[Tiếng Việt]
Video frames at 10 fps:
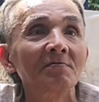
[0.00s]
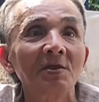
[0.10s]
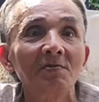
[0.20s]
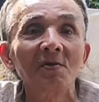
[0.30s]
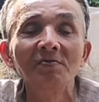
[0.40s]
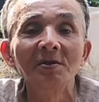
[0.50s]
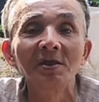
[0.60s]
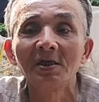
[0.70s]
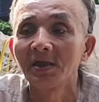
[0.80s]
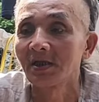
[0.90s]
bịch bún đó
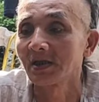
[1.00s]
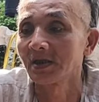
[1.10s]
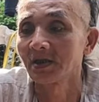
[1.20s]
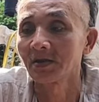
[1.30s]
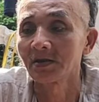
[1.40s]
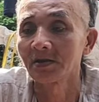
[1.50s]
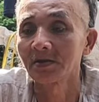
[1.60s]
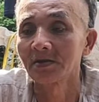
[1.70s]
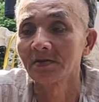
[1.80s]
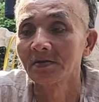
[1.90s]
là
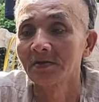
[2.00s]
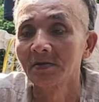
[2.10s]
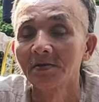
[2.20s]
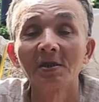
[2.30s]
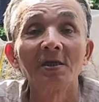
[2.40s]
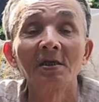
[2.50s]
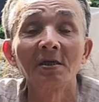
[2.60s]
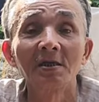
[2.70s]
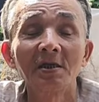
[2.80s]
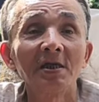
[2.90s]
nó
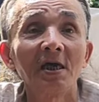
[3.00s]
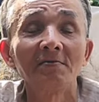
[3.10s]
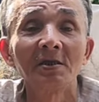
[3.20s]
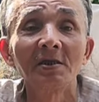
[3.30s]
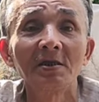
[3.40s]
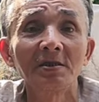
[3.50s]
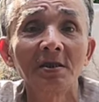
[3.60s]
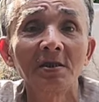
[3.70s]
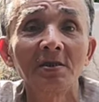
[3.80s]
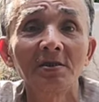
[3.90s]
cho đi làm nó
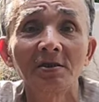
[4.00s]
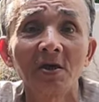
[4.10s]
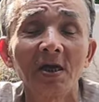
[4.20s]
cho, cho